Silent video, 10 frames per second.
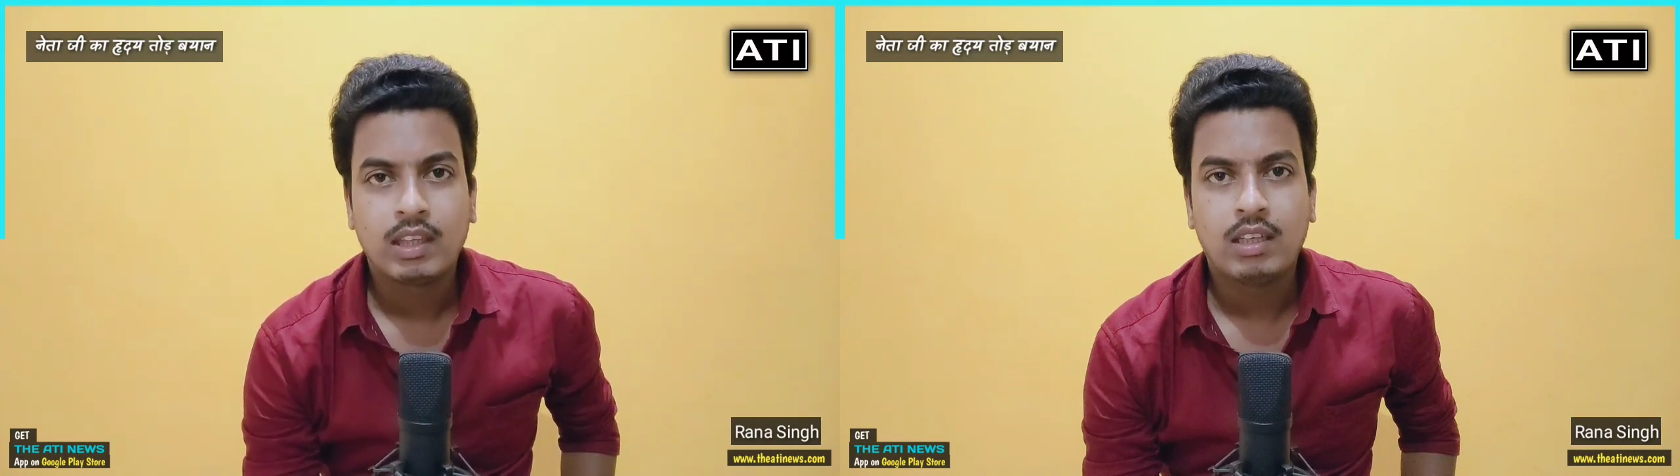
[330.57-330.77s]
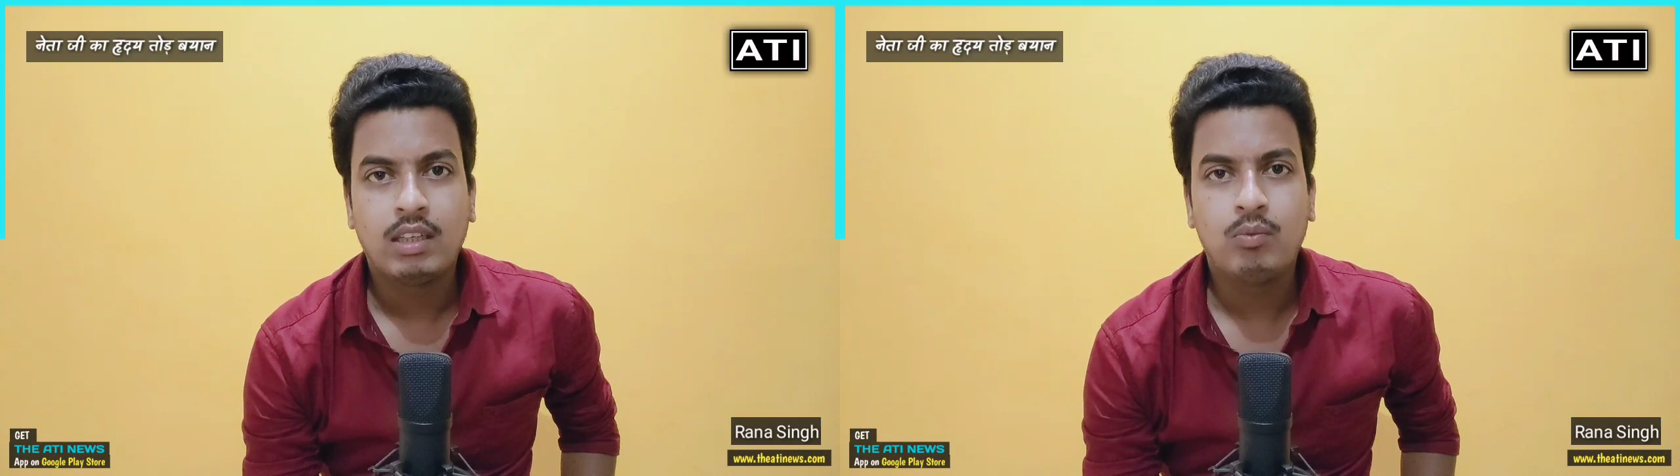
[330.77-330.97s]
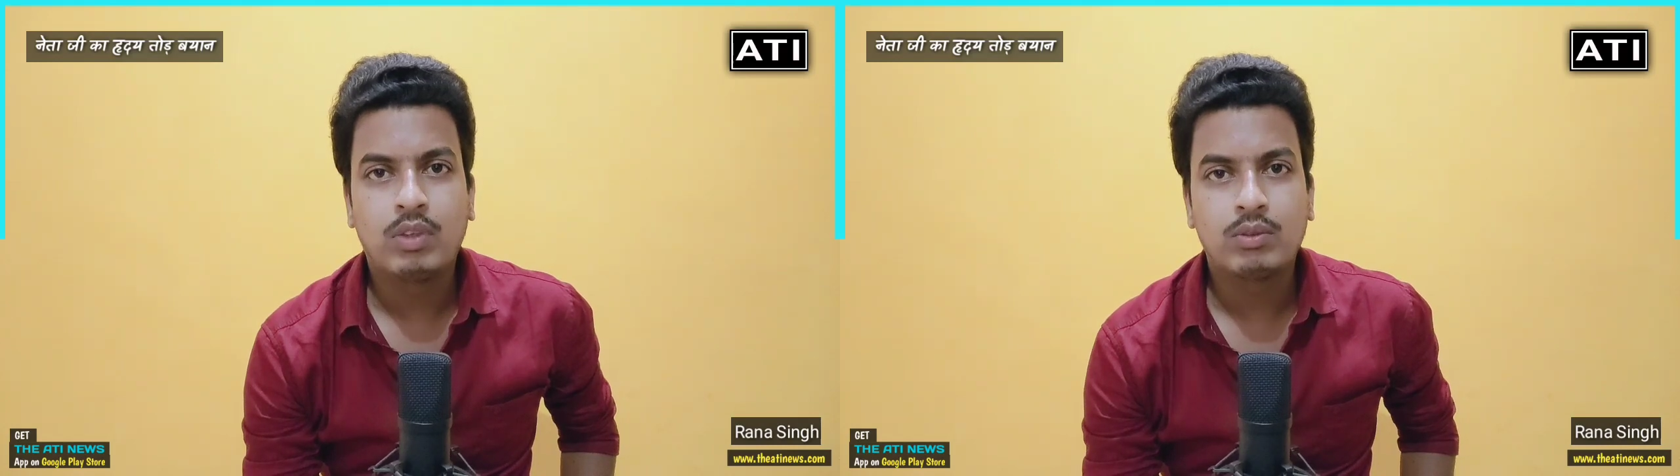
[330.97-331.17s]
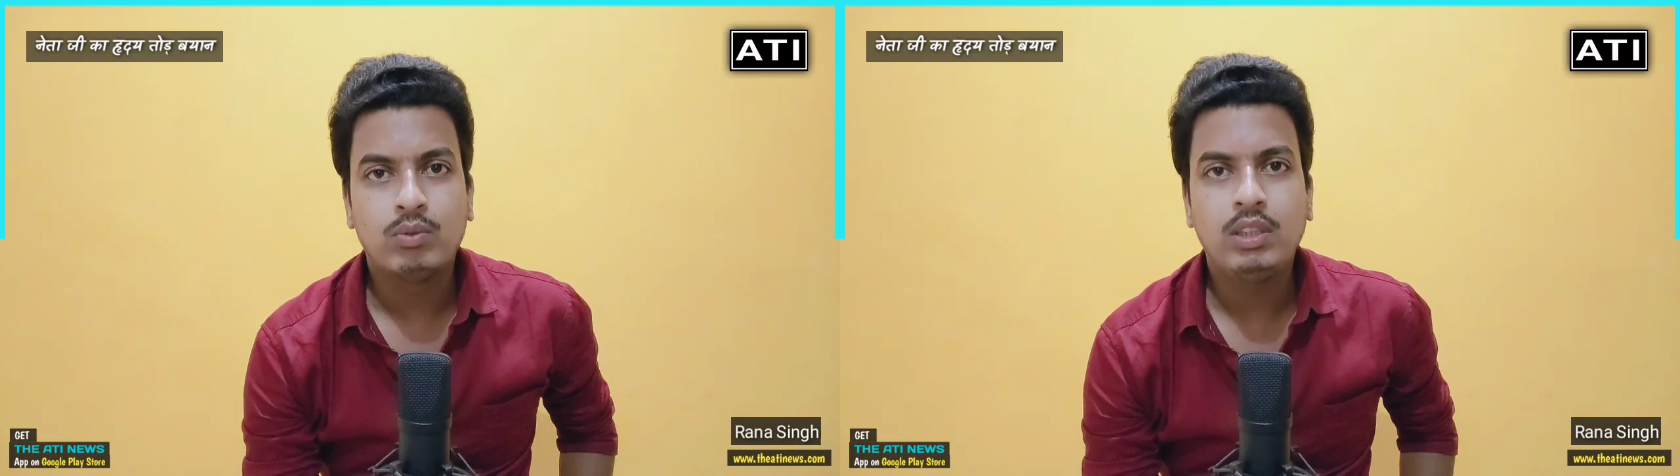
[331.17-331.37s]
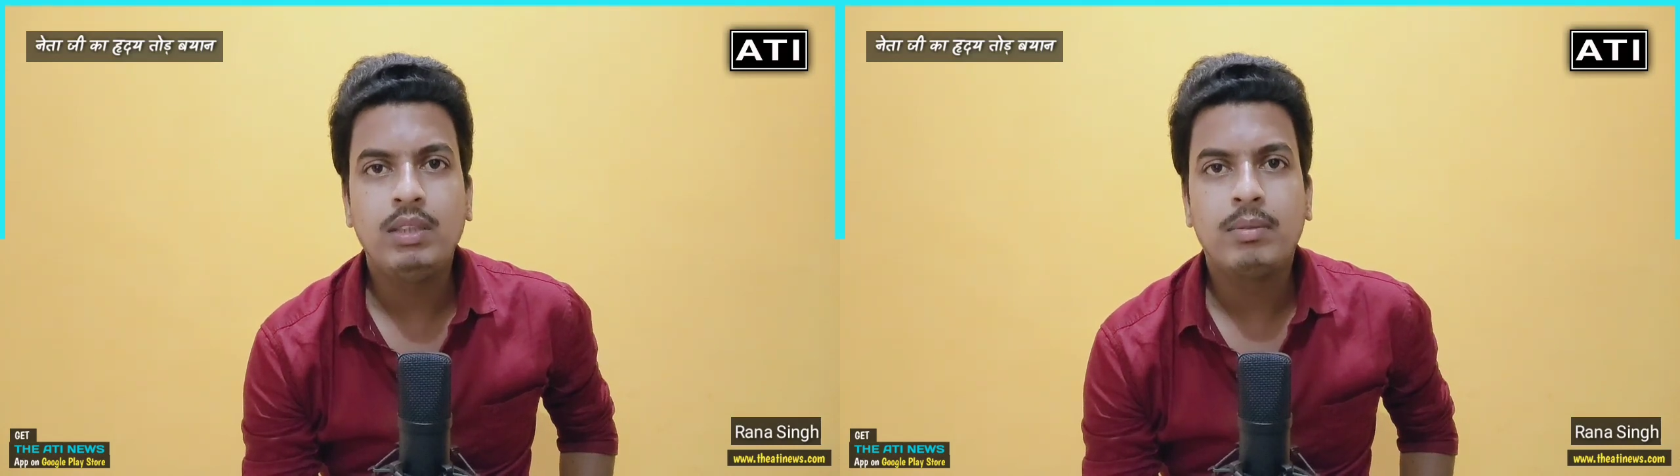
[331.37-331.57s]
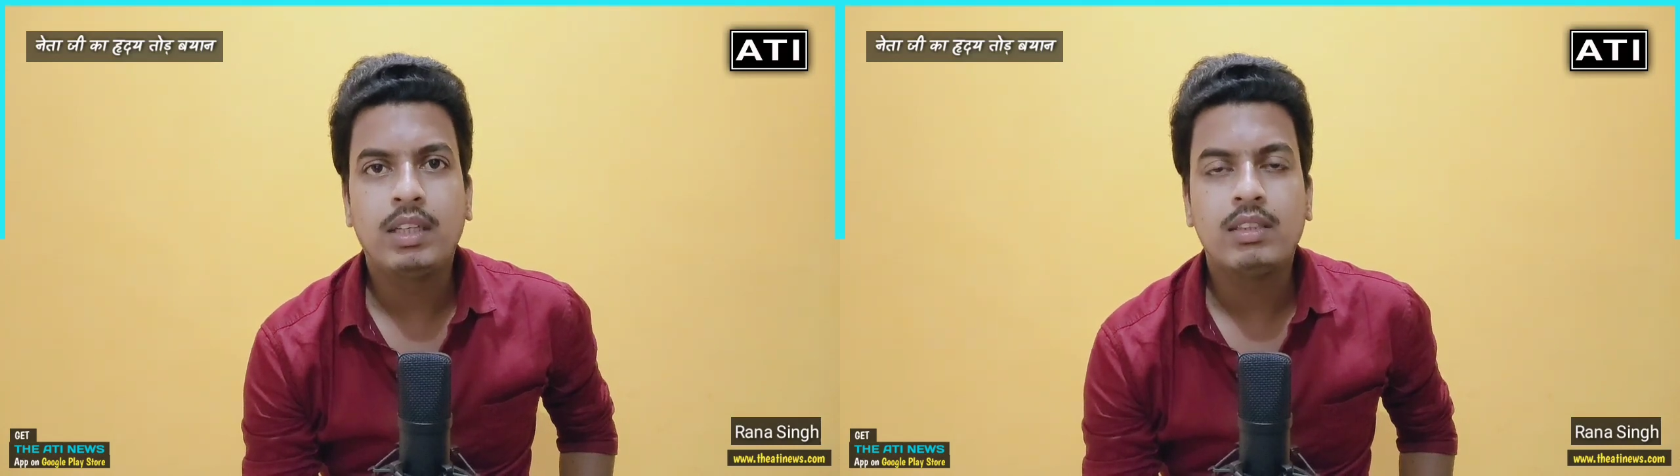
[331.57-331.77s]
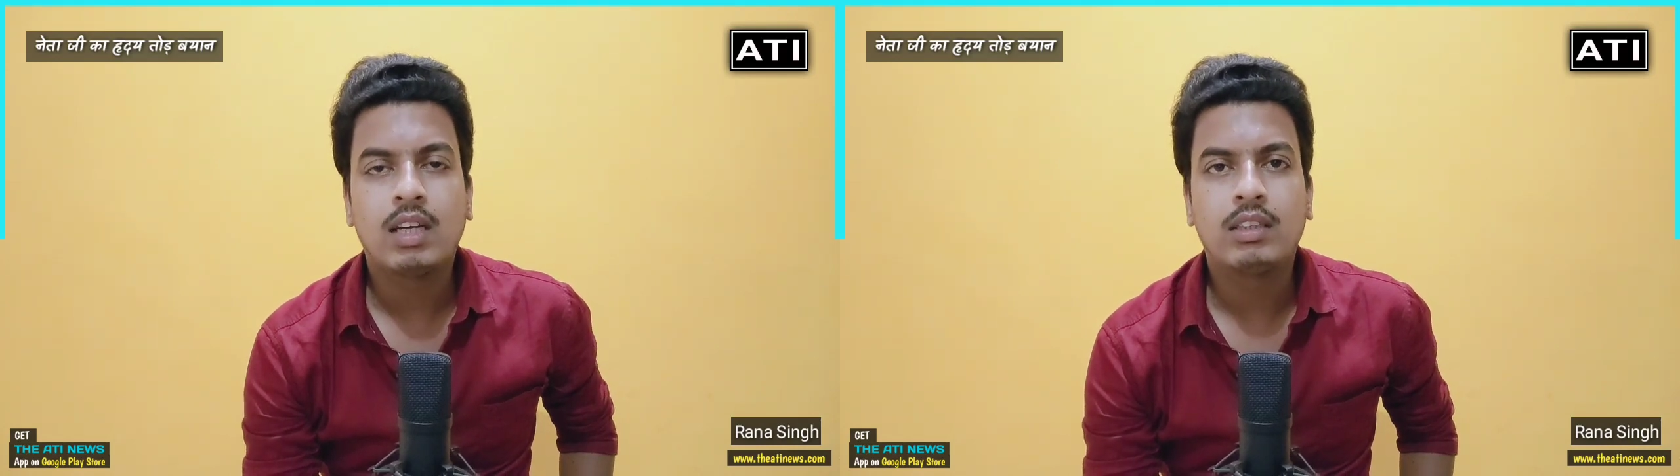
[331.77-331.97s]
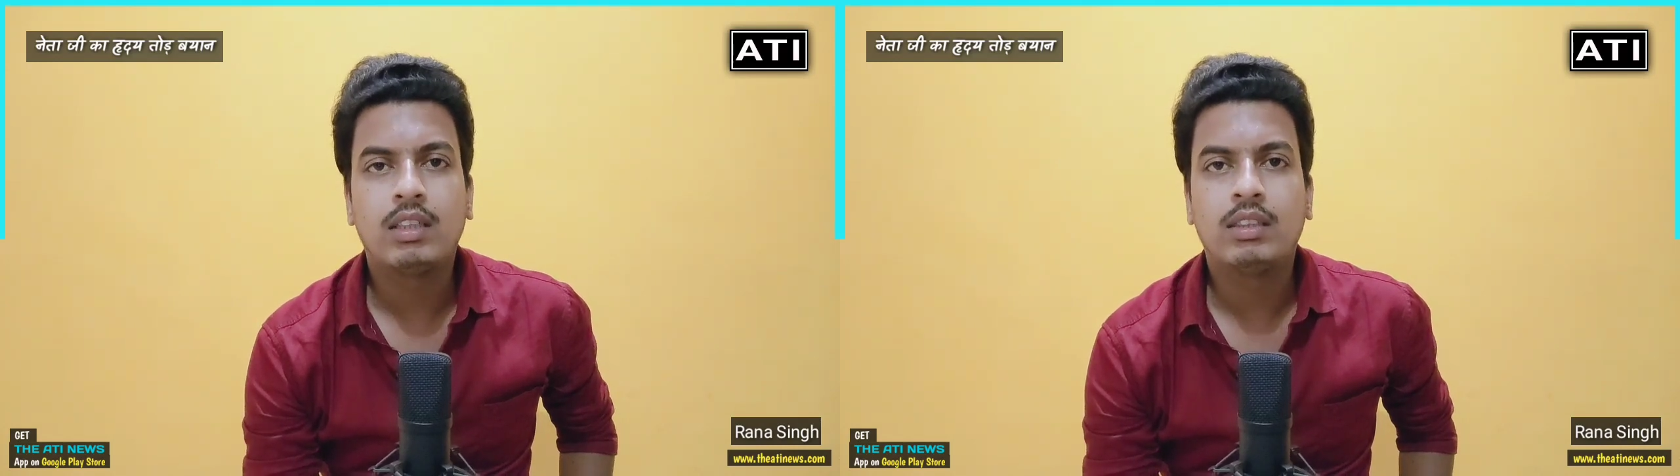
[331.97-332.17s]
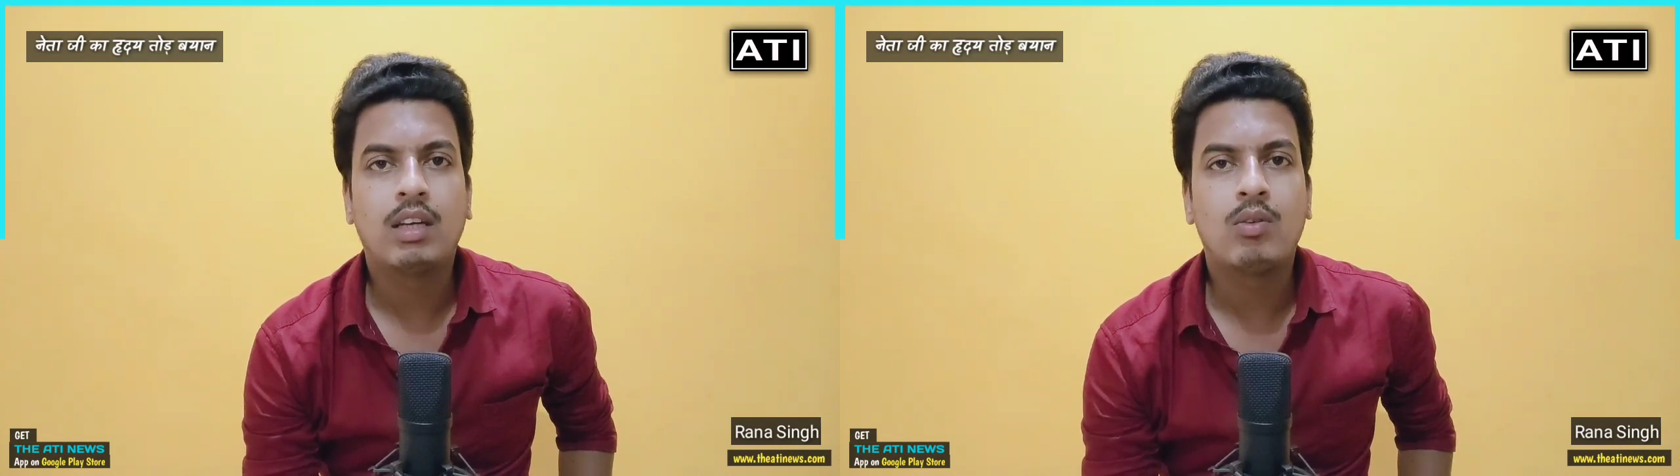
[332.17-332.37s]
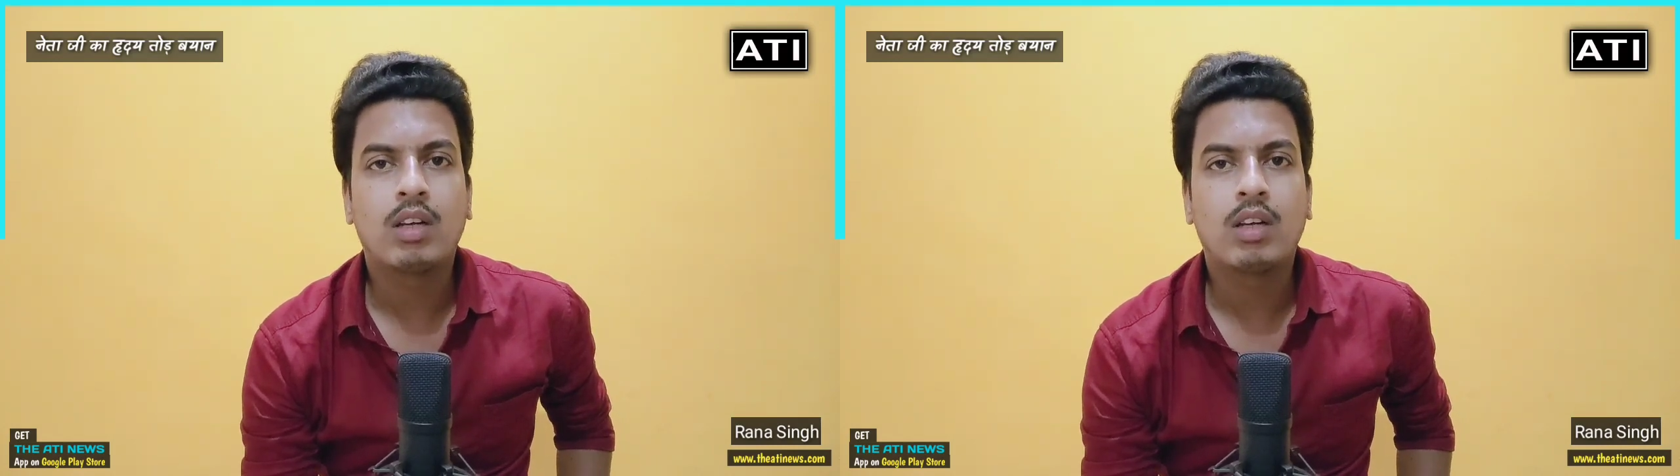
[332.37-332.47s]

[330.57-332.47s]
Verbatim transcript: कि वसूली में छात्र नेताओं